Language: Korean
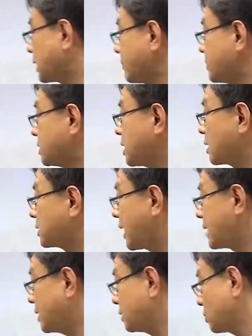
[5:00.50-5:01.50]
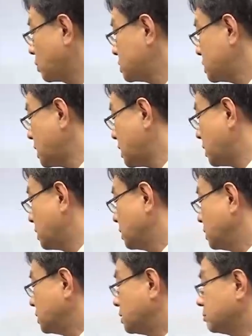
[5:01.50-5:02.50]
남의 땅, 타인의 토지에
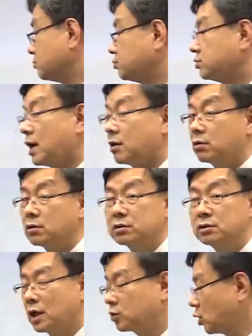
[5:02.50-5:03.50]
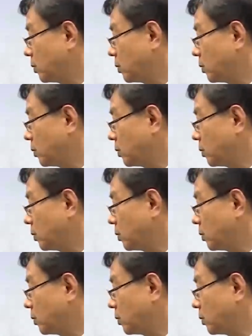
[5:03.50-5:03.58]
무단으로 승납도